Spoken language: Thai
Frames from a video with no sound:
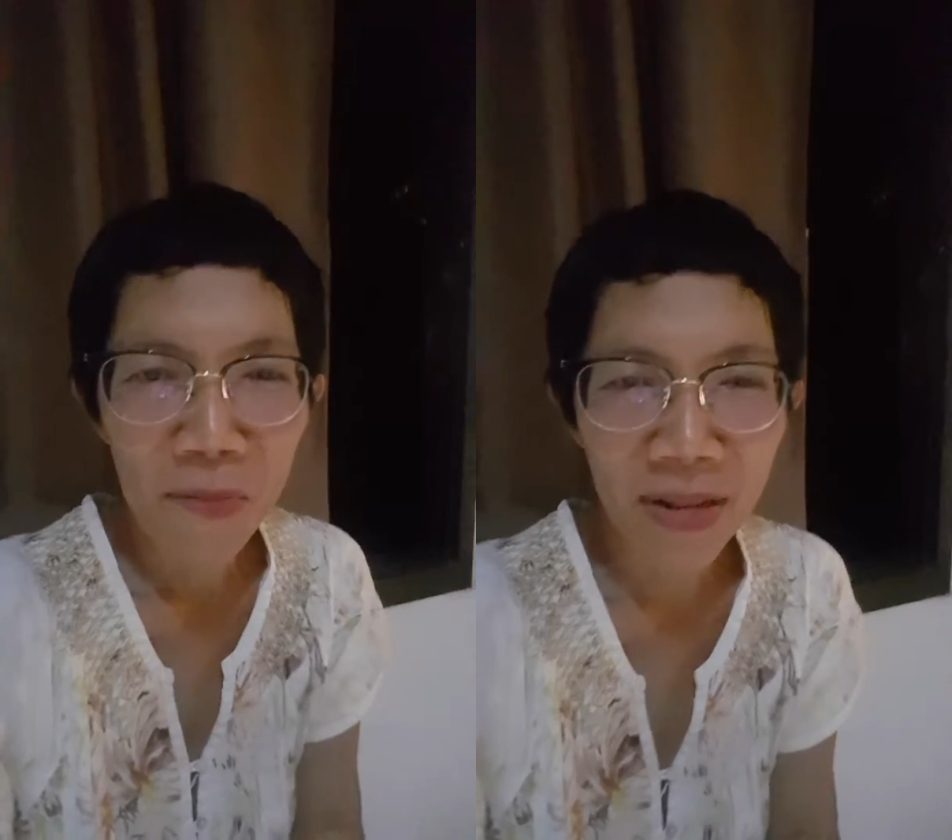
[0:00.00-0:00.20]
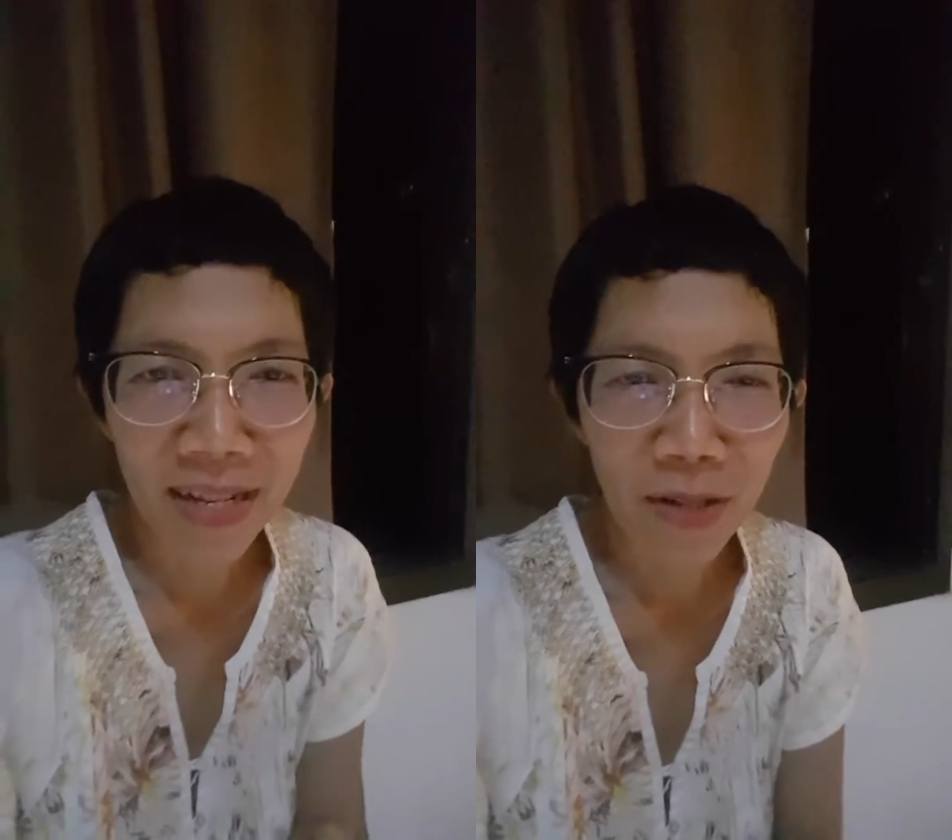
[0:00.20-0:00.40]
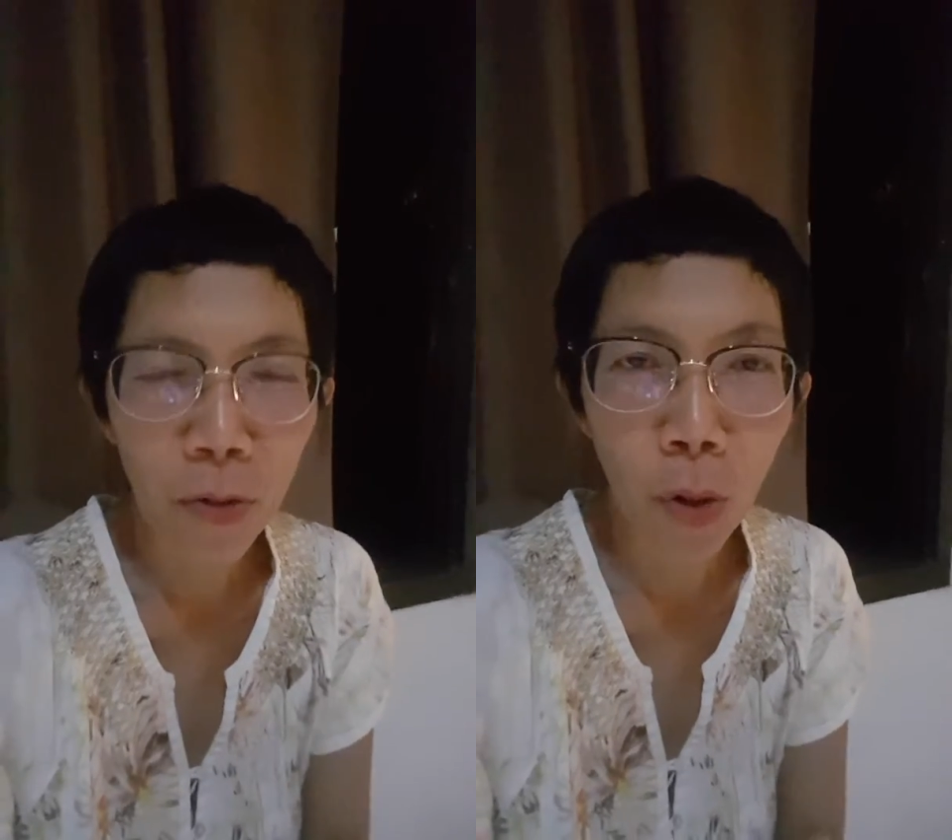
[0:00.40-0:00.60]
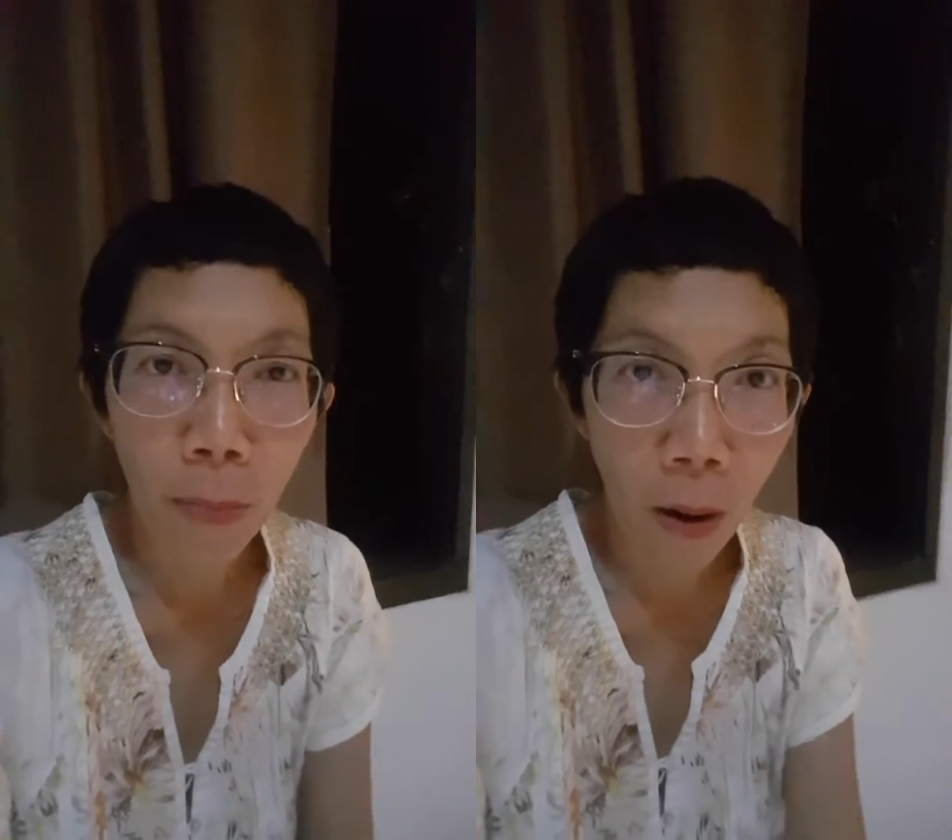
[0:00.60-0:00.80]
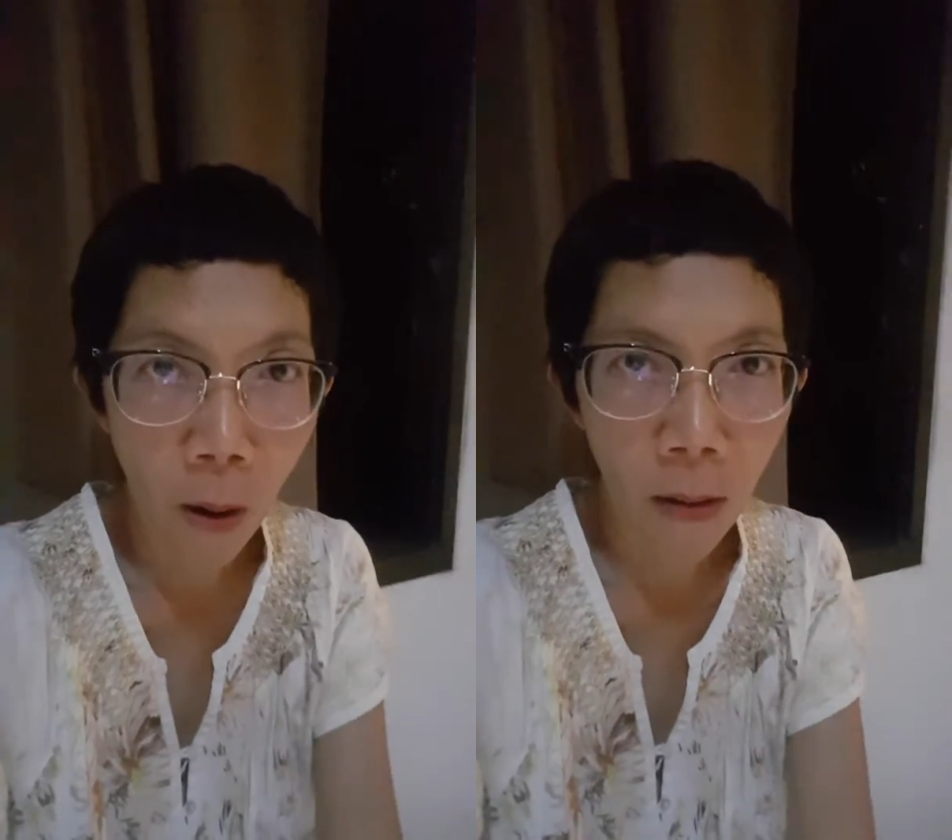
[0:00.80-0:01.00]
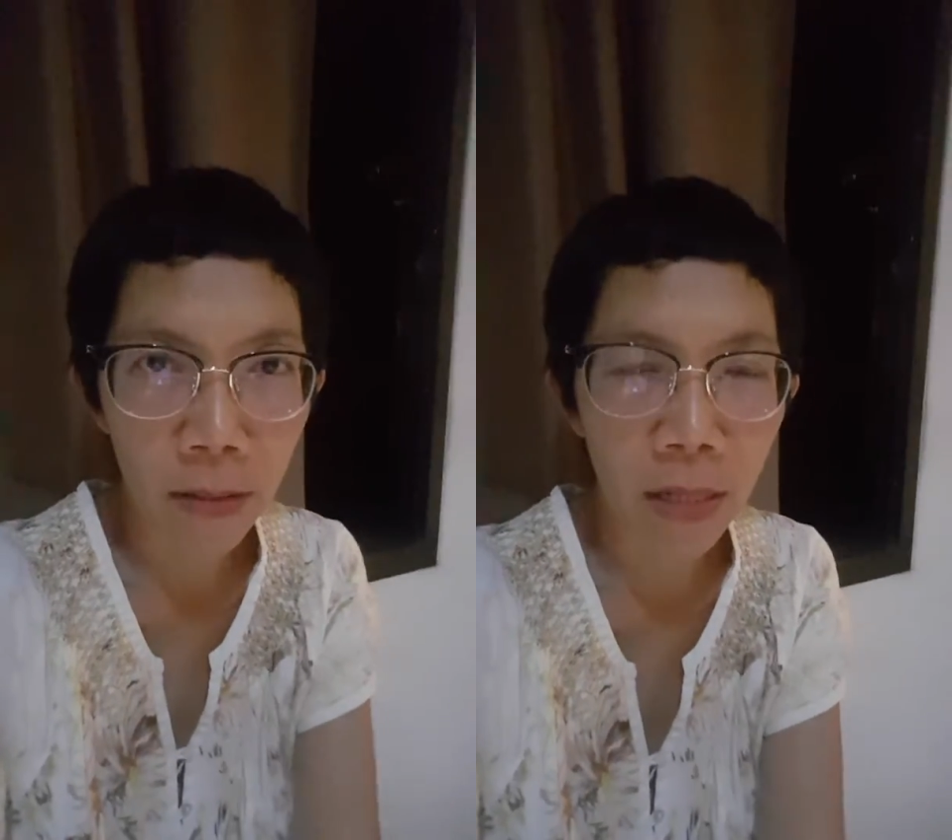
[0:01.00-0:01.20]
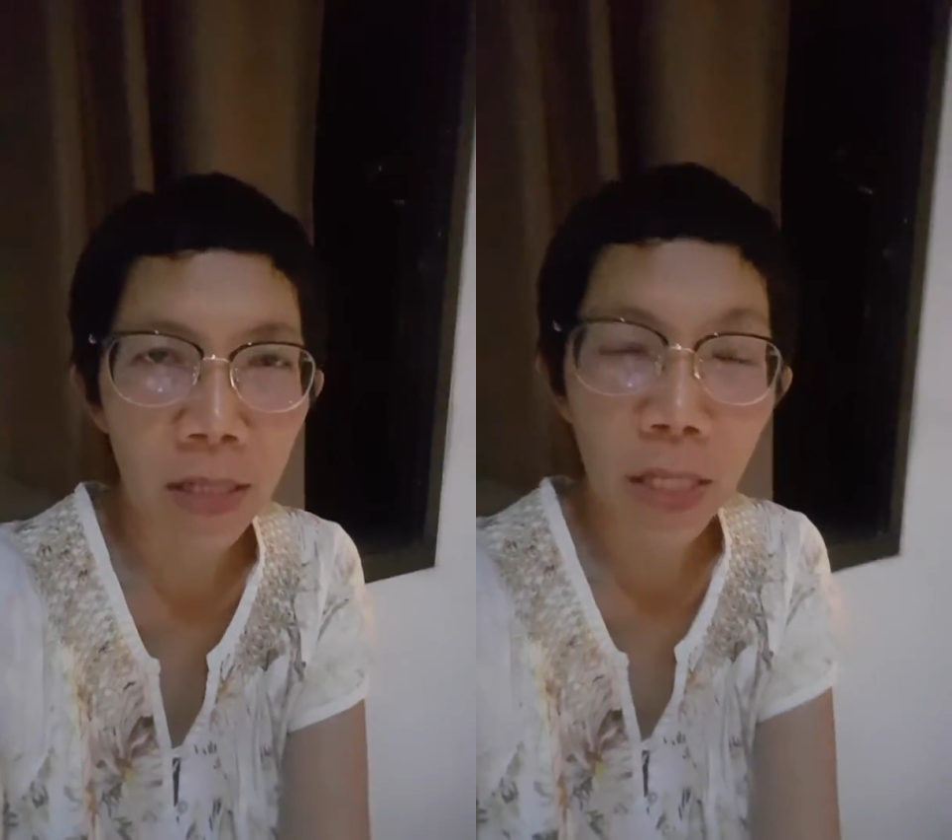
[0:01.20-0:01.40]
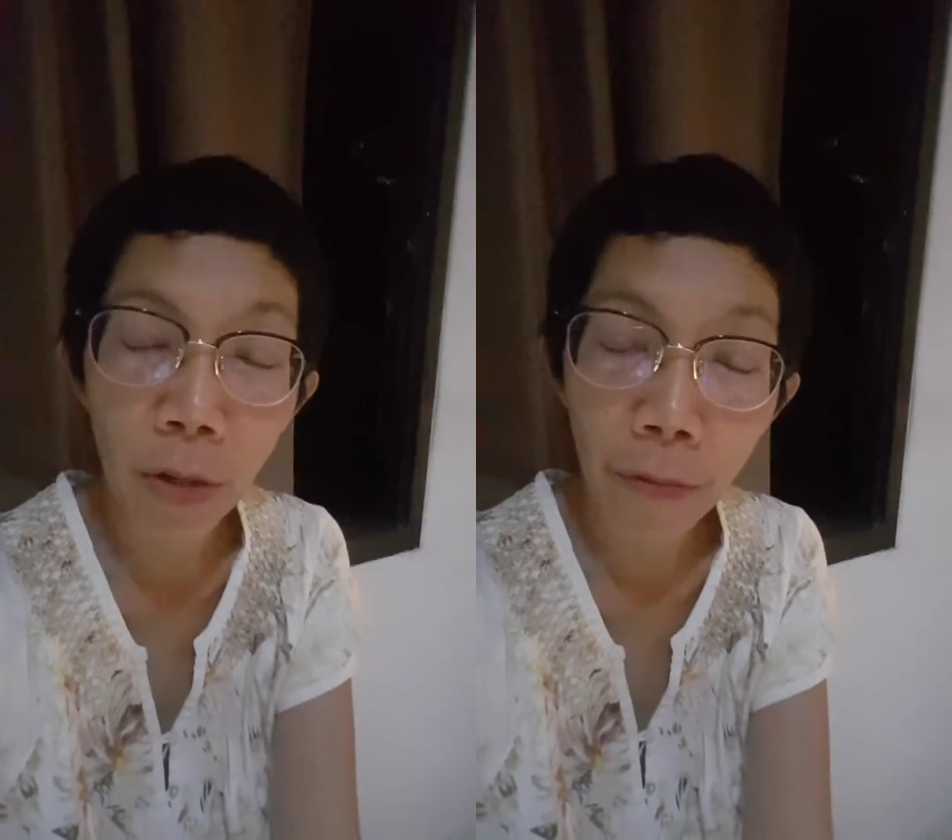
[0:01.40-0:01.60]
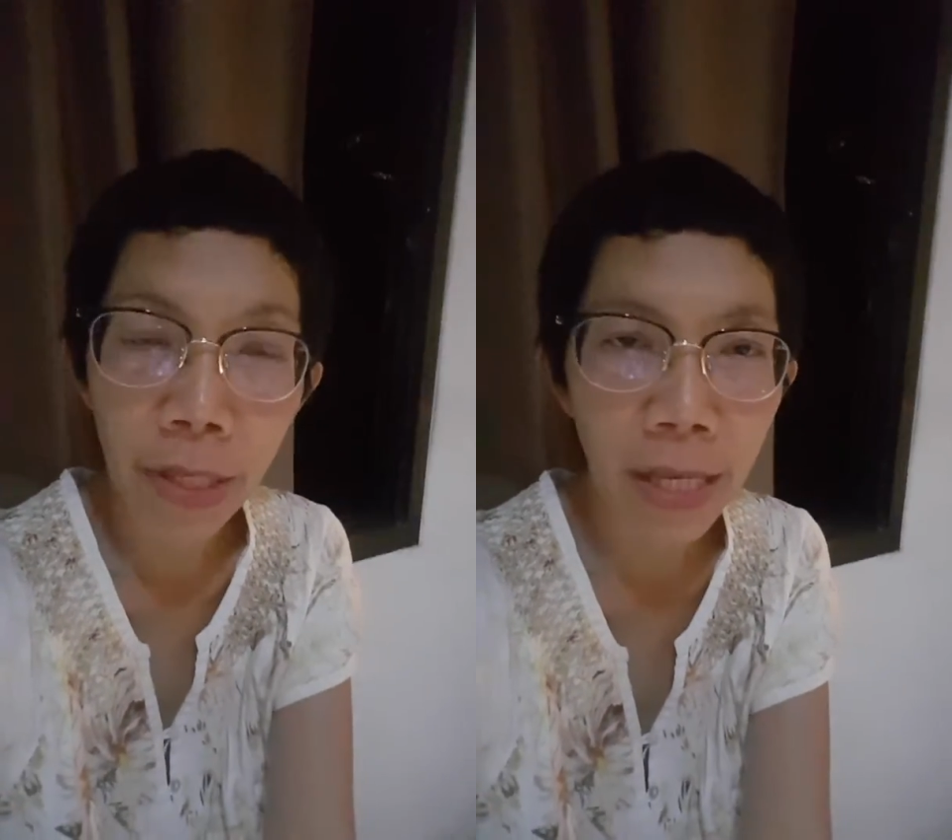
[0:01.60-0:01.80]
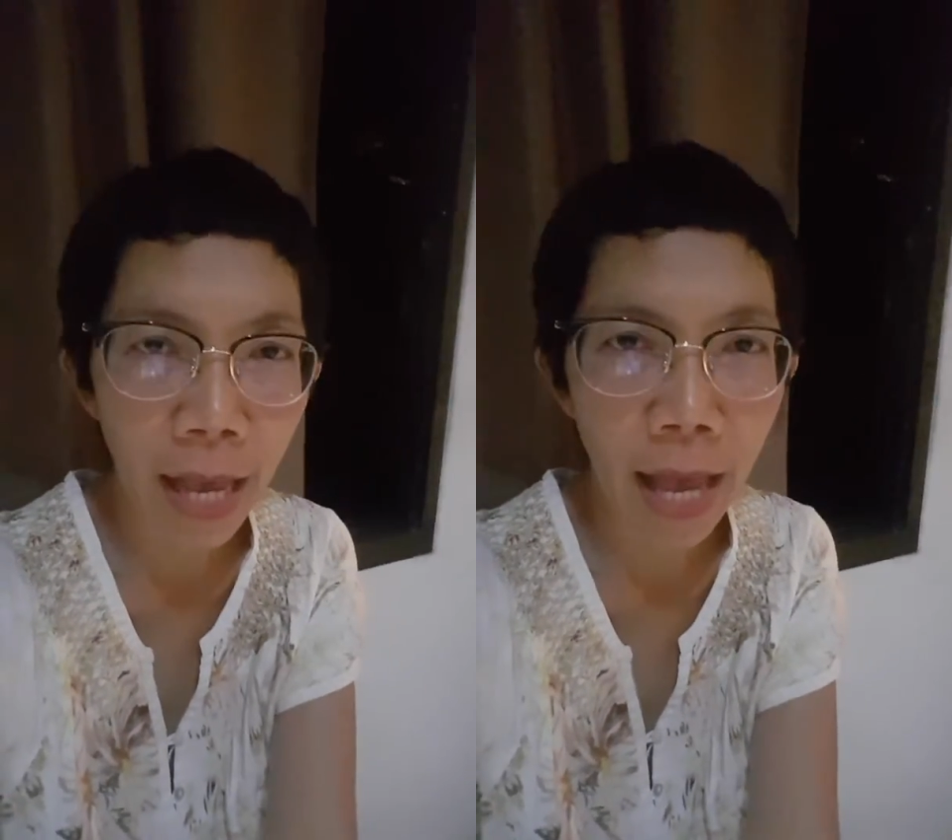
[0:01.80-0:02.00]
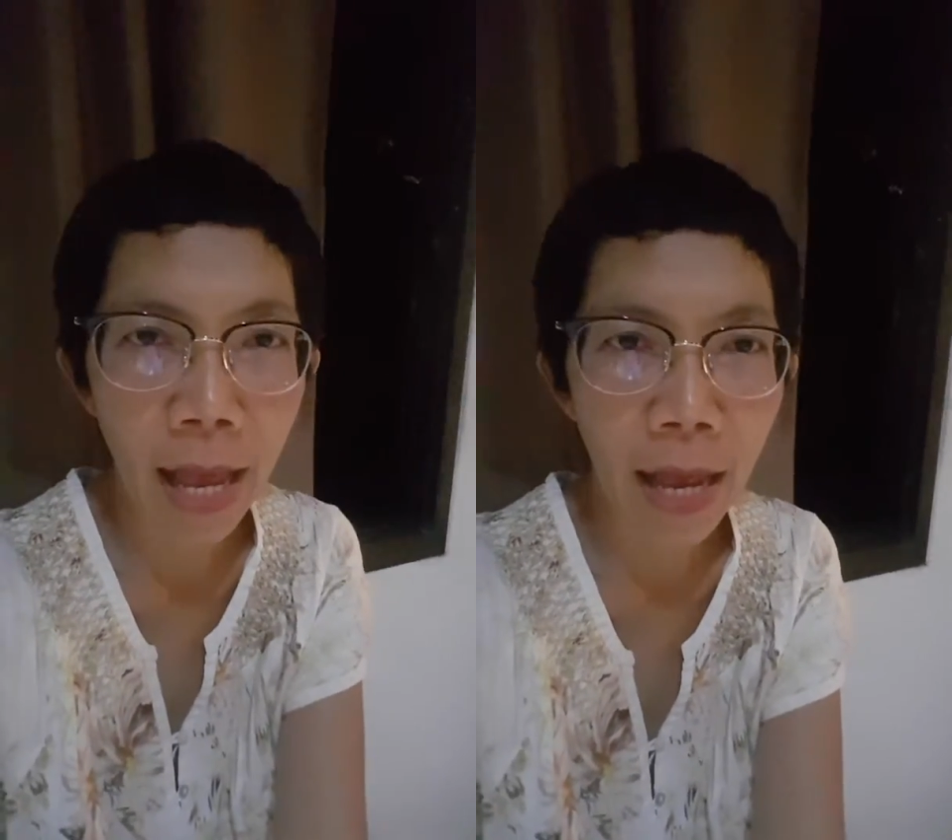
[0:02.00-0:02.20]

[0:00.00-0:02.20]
มันคือตัวบอกถึงชีววิทยา